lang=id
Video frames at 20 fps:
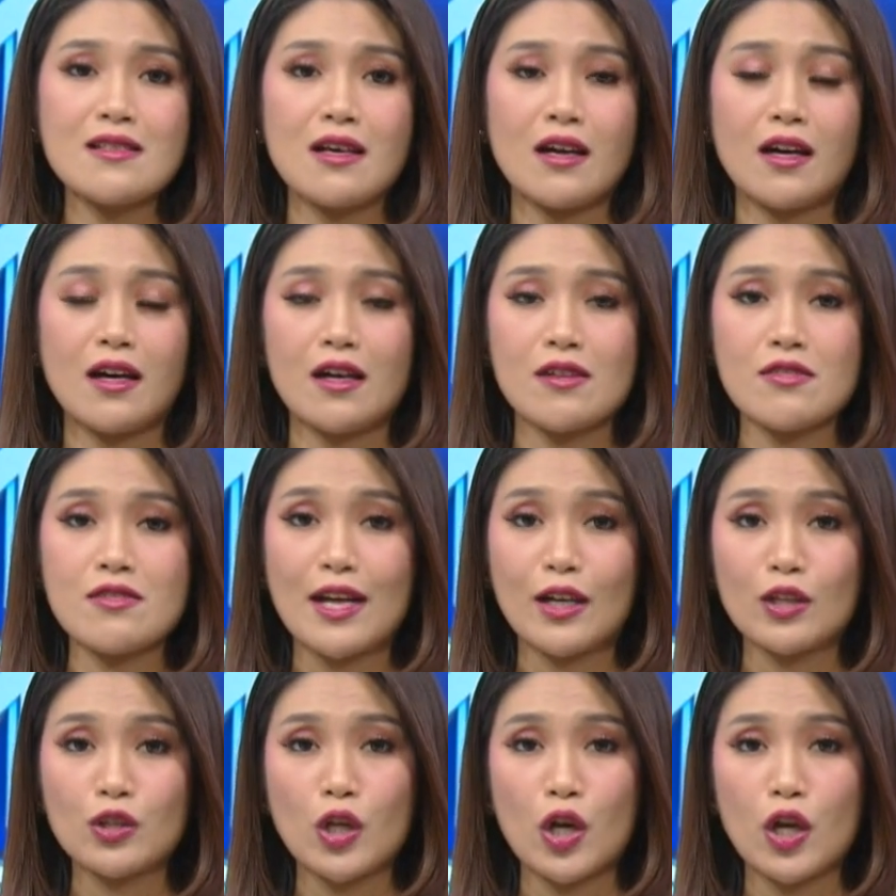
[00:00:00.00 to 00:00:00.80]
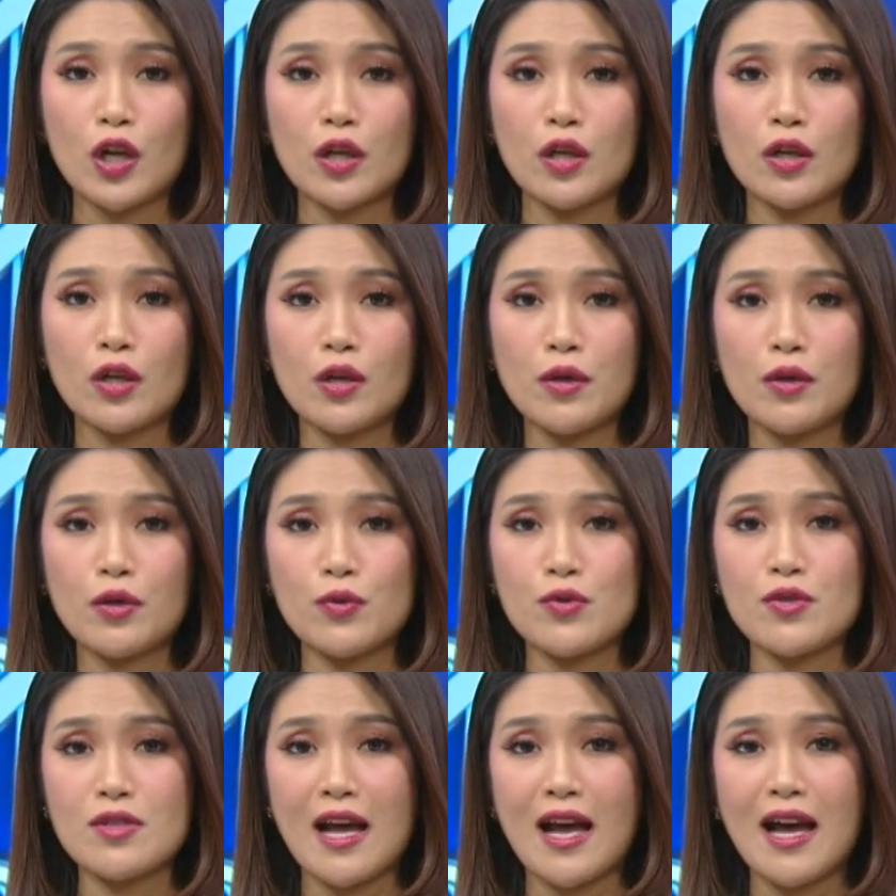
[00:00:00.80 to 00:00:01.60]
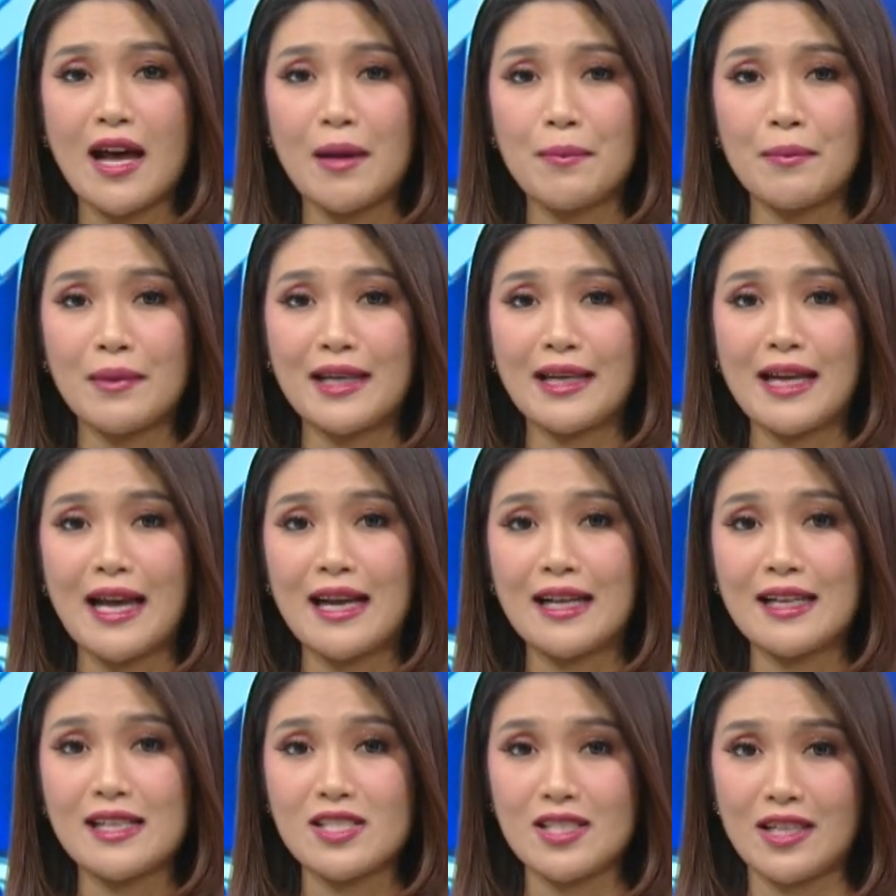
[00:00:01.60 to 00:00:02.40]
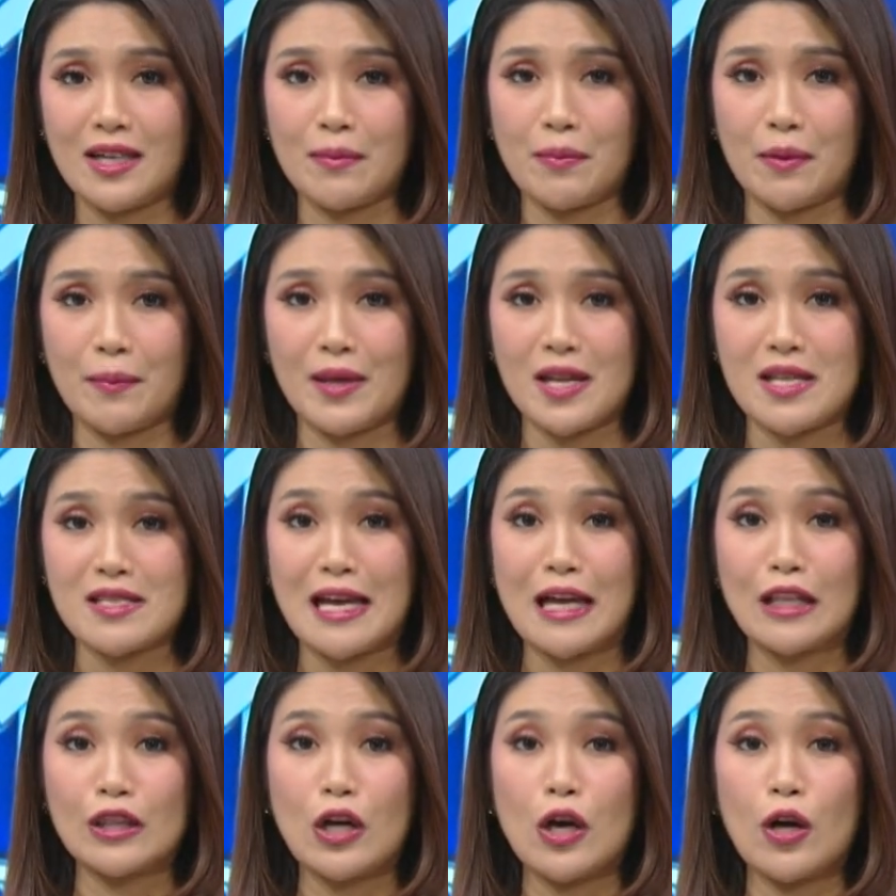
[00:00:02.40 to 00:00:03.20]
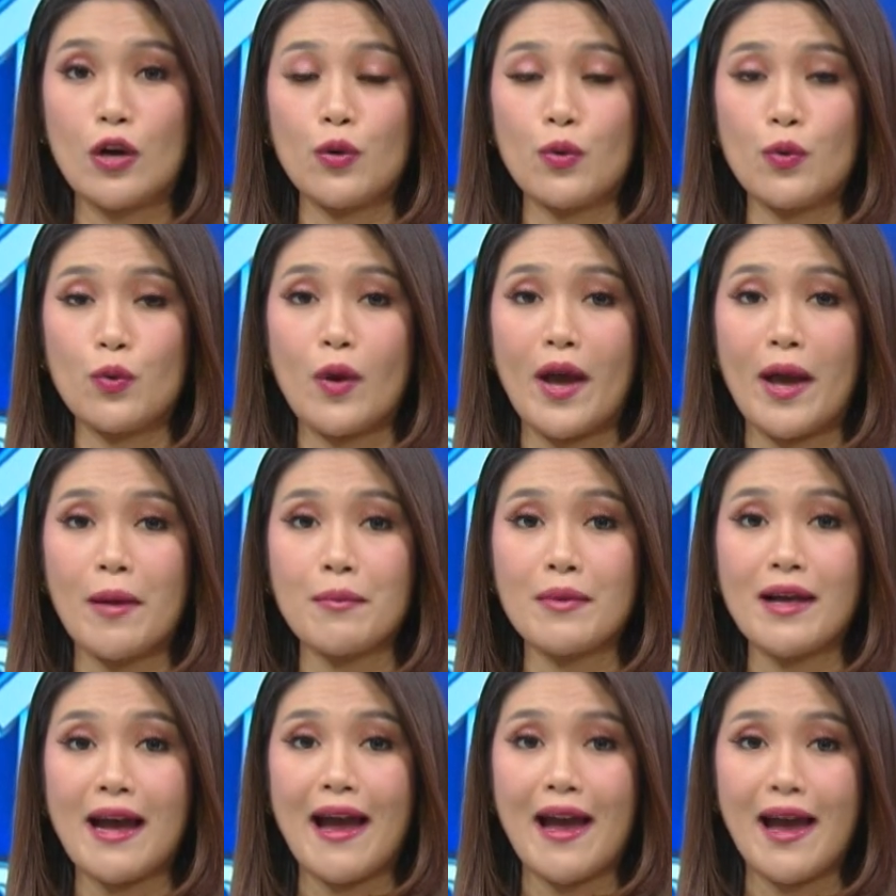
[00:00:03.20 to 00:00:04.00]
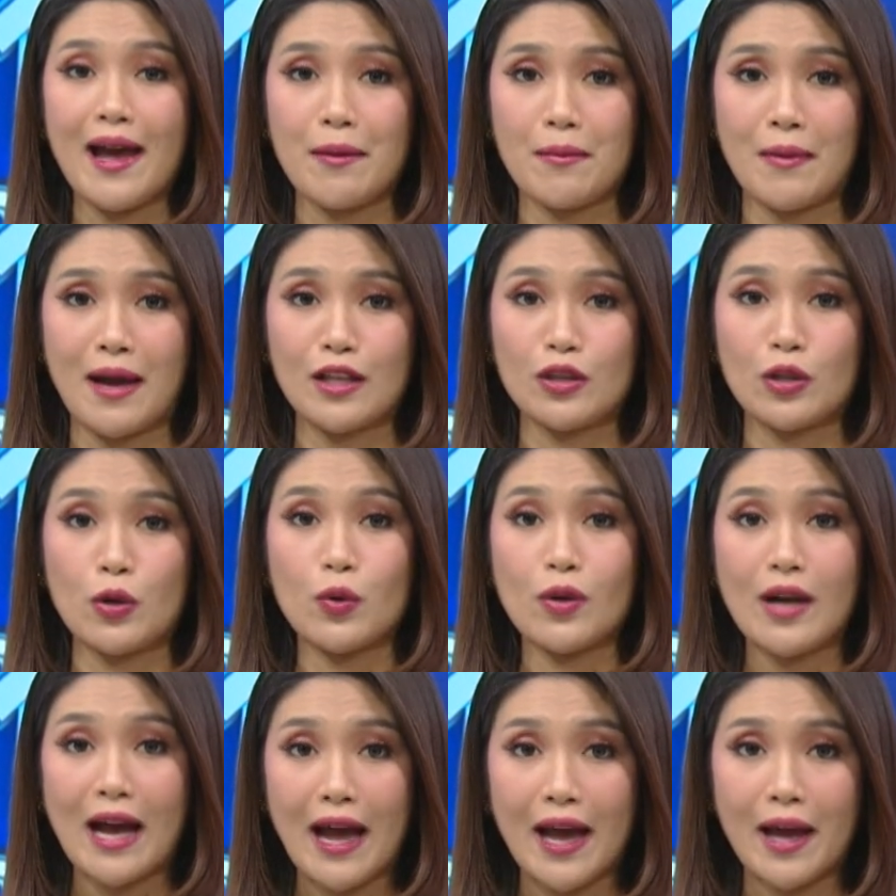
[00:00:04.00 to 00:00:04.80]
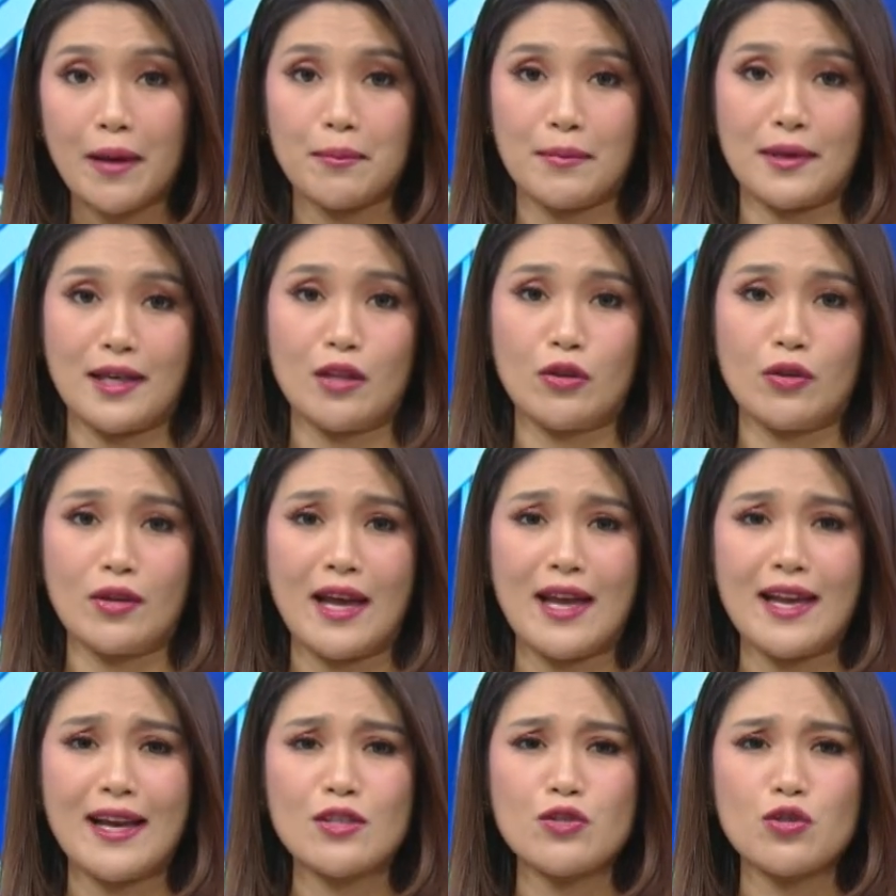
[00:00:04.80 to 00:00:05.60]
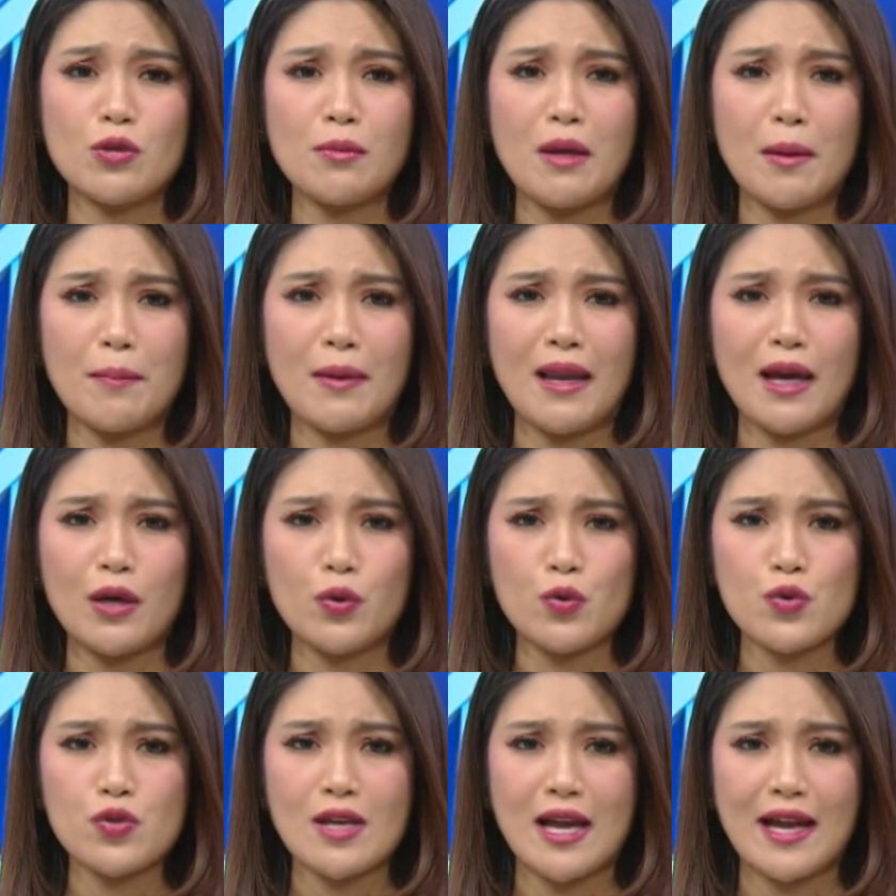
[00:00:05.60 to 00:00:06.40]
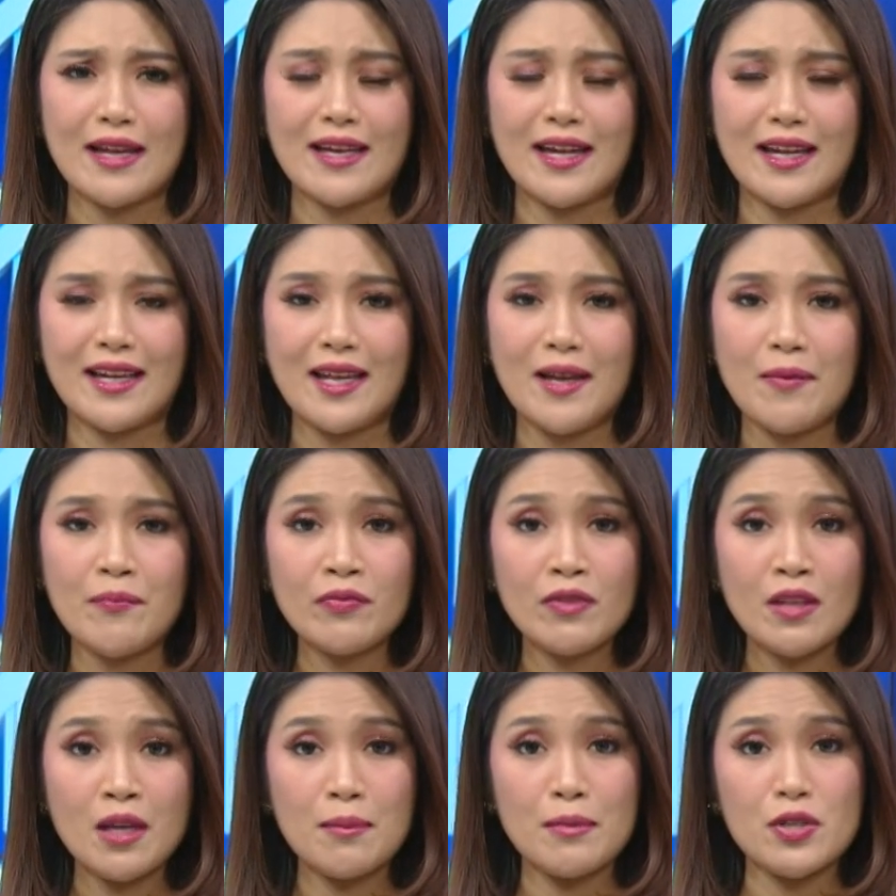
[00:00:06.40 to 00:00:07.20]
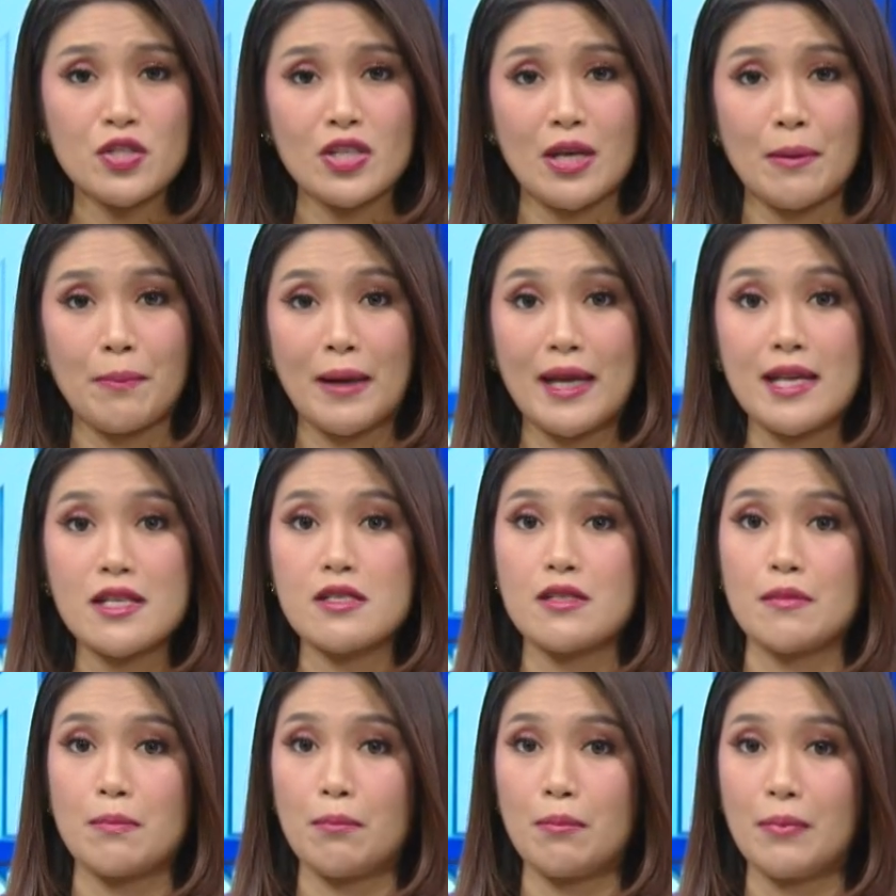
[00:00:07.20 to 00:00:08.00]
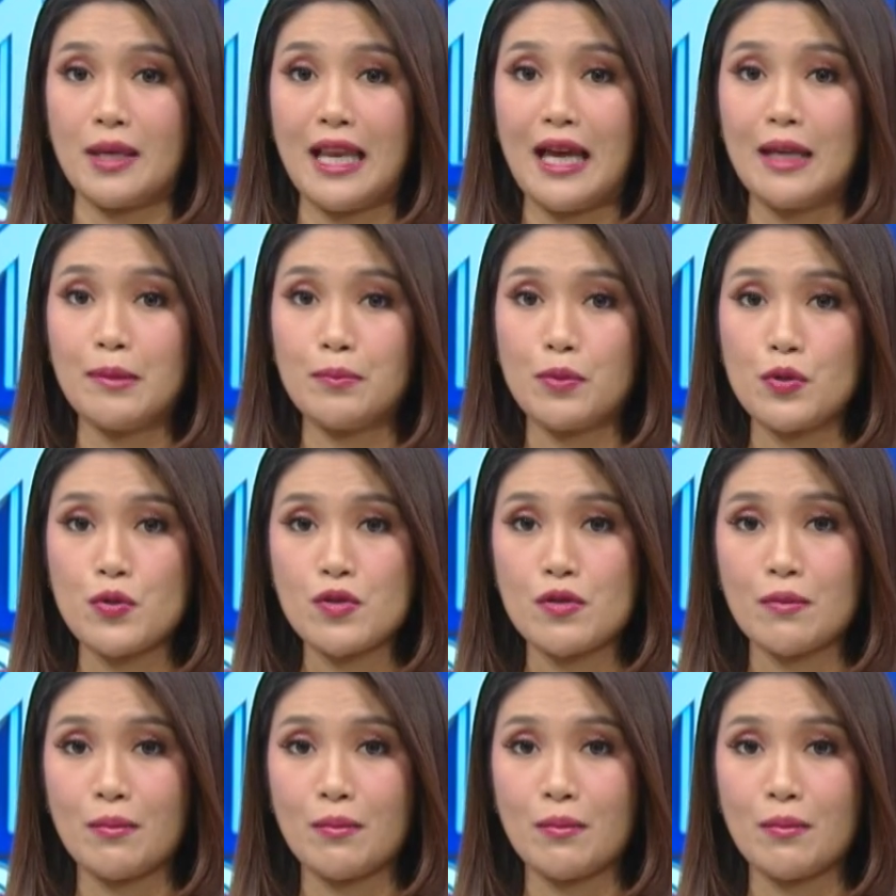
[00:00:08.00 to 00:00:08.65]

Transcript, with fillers: Eh, sektor usaha menengah kecil pemirsa atau UMKM atau UKM begitu ya yang jumlah pelaku usahanya ini mencapai 99,99